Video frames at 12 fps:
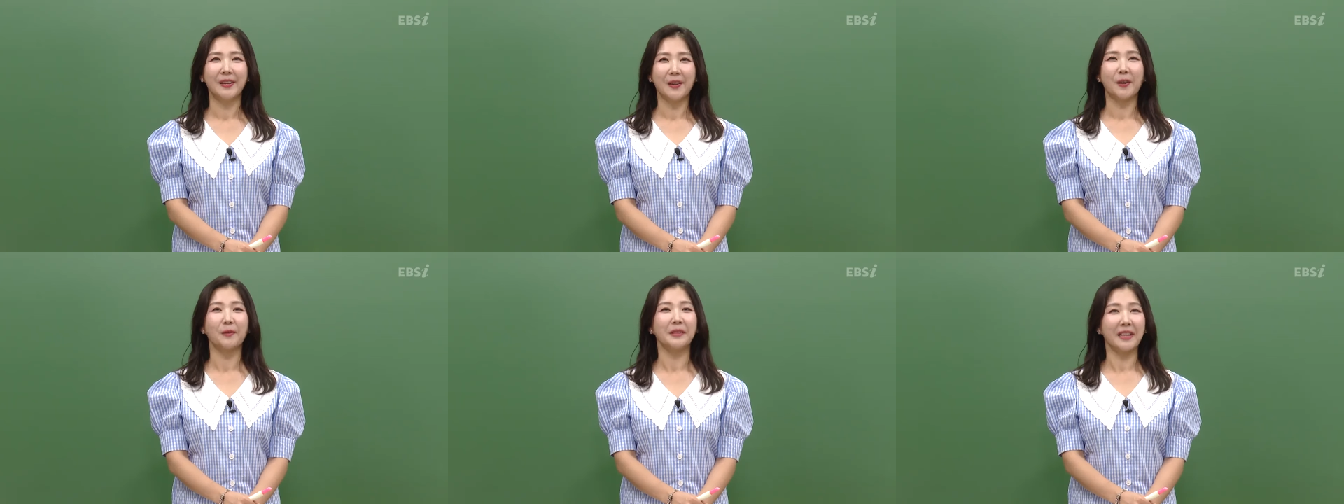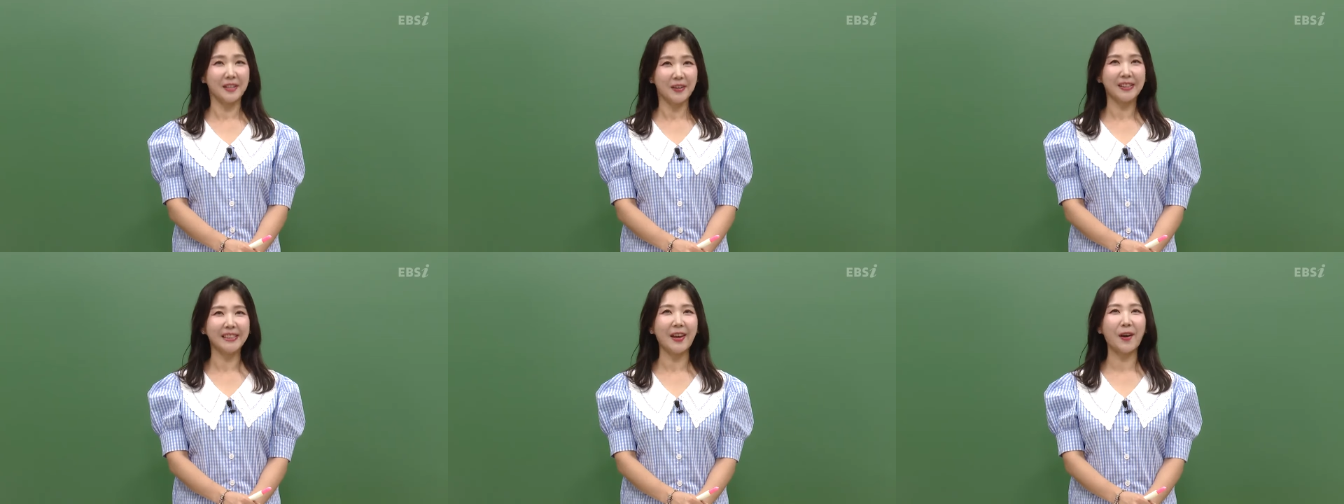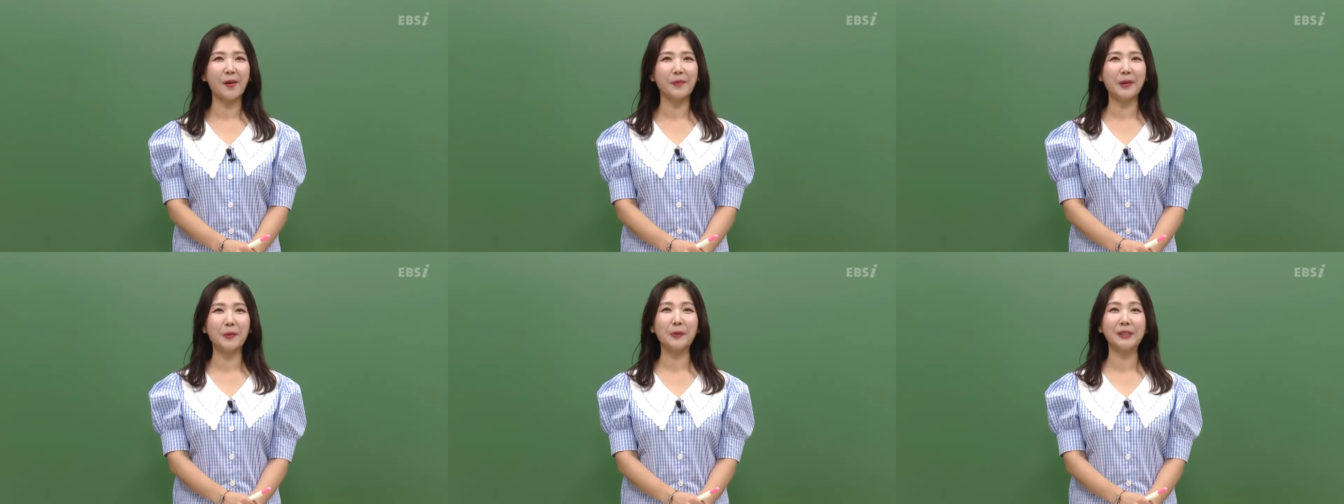여러분 안녕하세요.
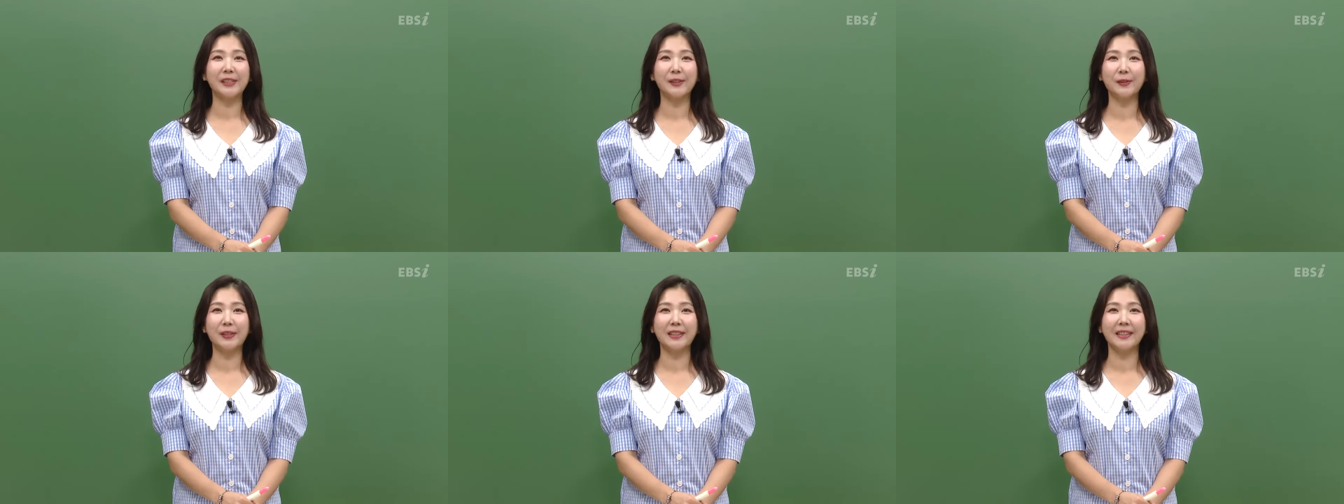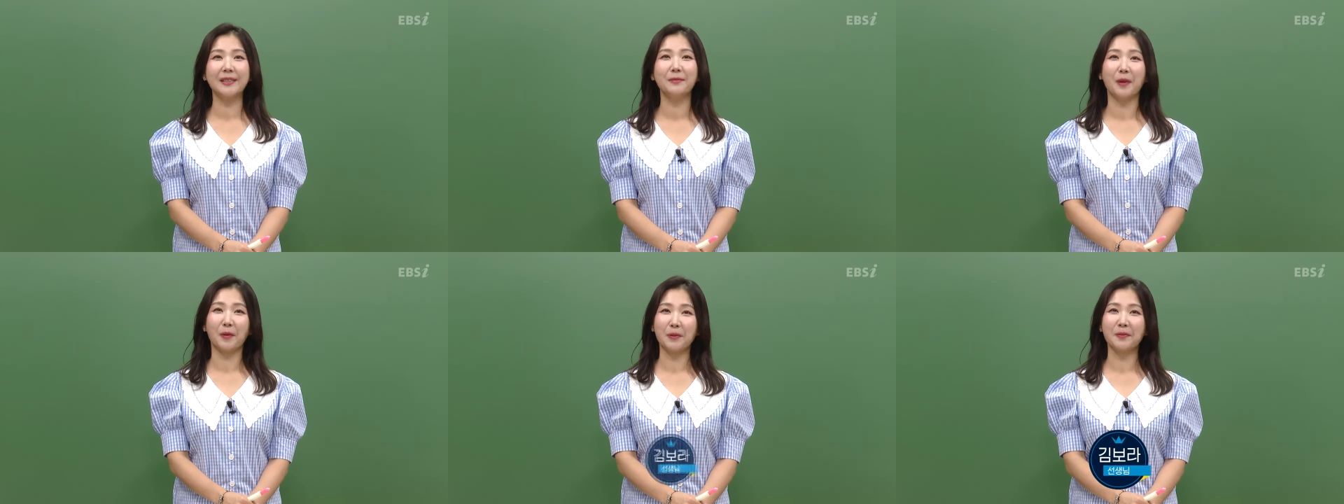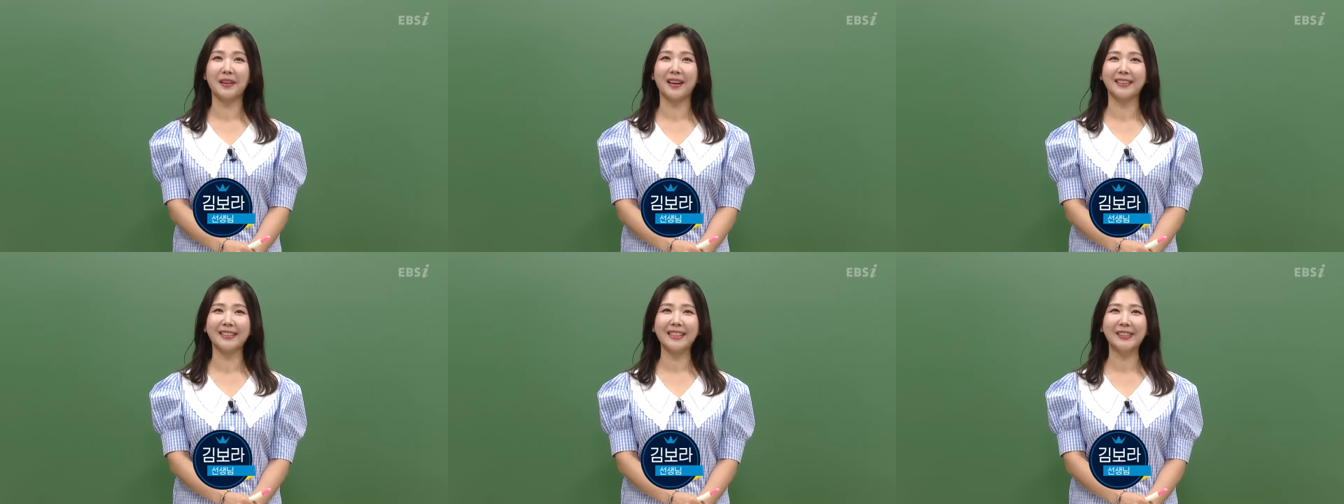믿고 보실 수 있는 명품
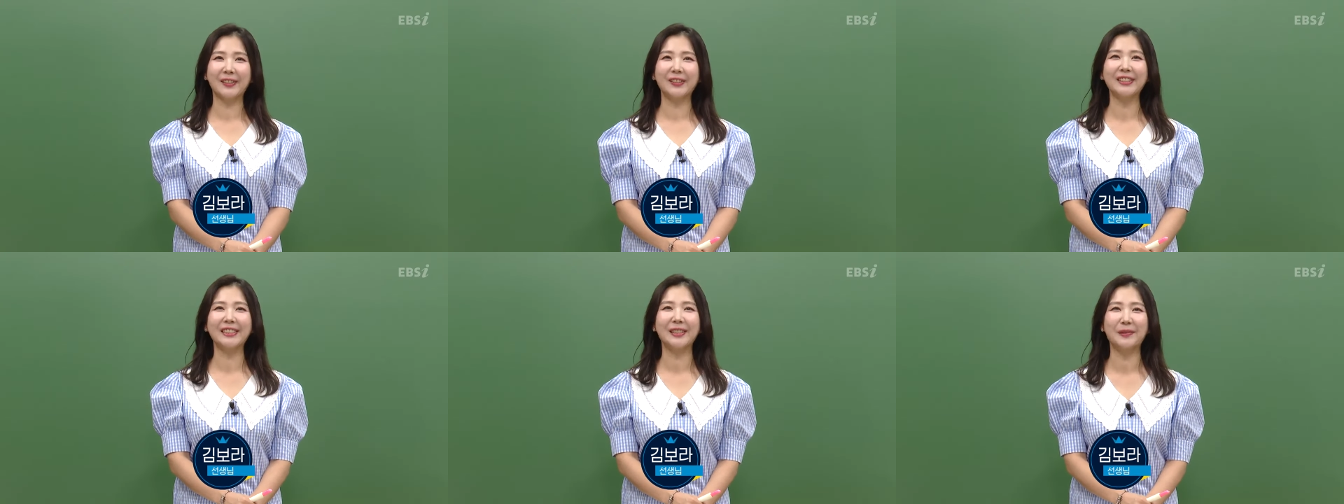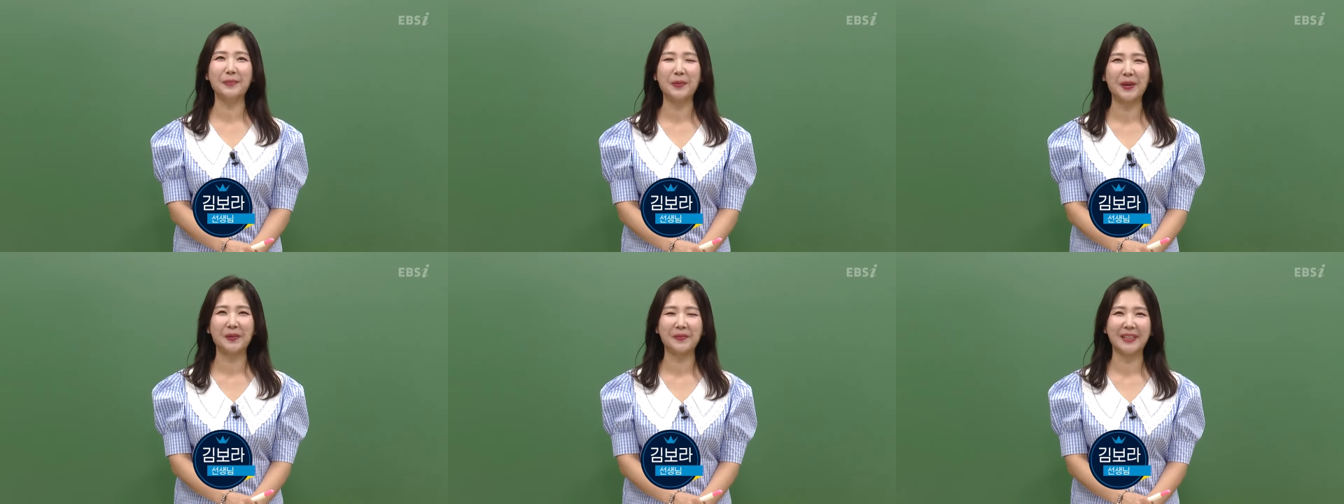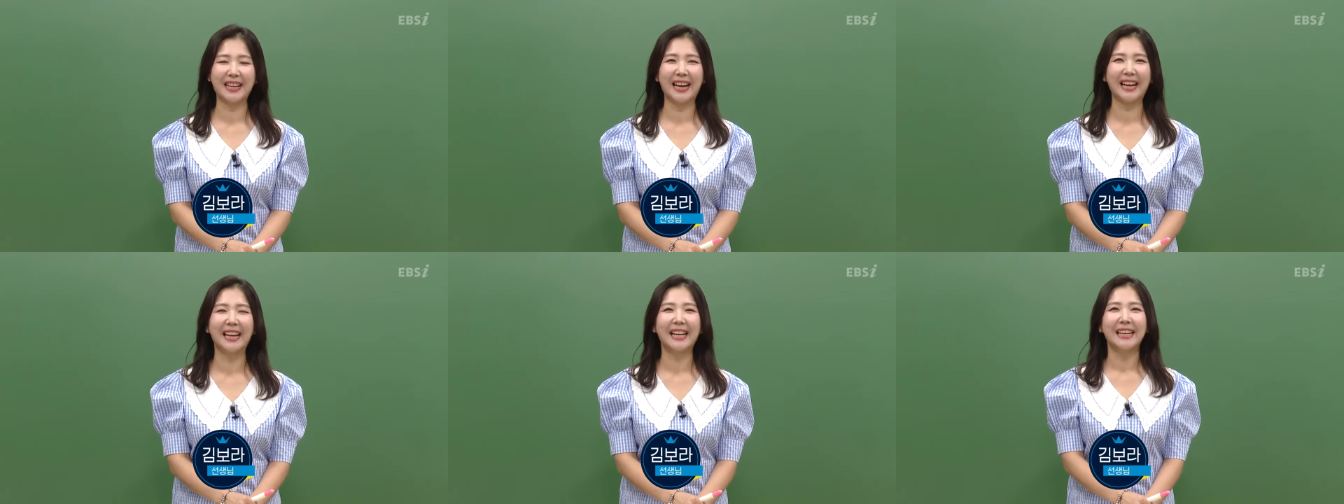강의 저는 김보라입니다.